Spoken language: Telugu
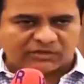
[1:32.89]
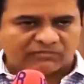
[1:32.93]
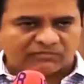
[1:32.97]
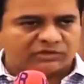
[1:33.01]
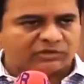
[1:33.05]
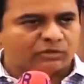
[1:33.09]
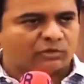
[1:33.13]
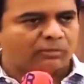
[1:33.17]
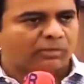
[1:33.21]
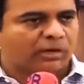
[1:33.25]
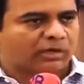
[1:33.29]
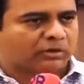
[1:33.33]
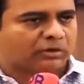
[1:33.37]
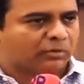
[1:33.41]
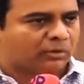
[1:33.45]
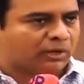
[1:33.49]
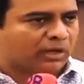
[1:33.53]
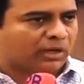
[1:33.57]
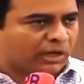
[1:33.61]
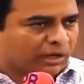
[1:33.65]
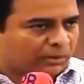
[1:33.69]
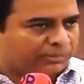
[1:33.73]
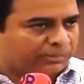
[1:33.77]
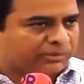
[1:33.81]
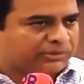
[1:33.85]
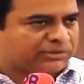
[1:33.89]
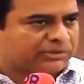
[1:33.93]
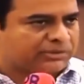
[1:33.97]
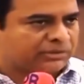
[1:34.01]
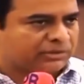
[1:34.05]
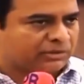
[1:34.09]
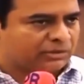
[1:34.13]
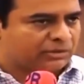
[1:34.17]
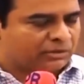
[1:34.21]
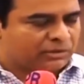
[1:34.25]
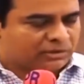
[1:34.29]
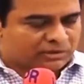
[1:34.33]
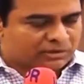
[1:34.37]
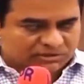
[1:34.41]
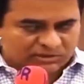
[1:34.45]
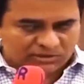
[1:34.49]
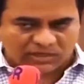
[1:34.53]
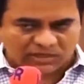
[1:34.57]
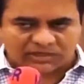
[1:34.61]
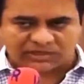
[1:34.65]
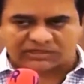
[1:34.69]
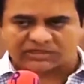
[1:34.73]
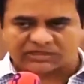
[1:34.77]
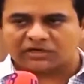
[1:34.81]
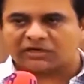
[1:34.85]
చిన్న వెసులుబాట్లు కూడా కల్పించి
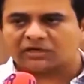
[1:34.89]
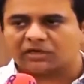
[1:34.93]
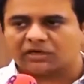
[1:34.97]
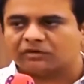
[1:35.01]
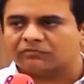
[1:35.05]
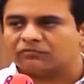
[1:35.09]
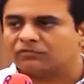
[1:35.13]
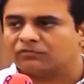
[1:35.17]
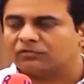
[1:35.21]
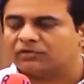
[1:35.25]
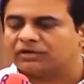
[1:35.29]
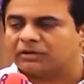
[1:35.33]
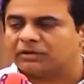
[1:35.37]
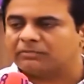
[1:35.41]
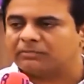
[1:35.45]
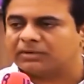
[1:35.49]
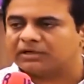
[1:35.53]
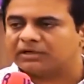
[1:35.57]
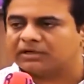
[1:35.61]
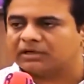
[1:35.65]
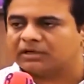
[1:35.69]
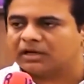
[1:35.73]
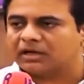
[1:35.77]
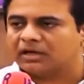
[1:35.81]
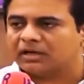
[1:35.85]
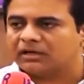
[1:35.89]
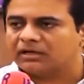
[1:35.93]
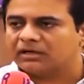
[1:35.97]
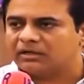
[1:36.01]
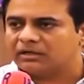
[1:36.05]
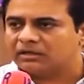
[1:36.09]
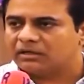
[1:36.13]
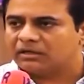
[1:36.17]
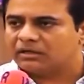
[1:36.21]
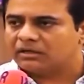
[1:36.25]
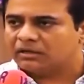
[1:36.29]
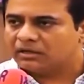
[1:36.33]
స్టడీ సర్కిల్ అని ఫుల్ టైం పెట్టడం కానీ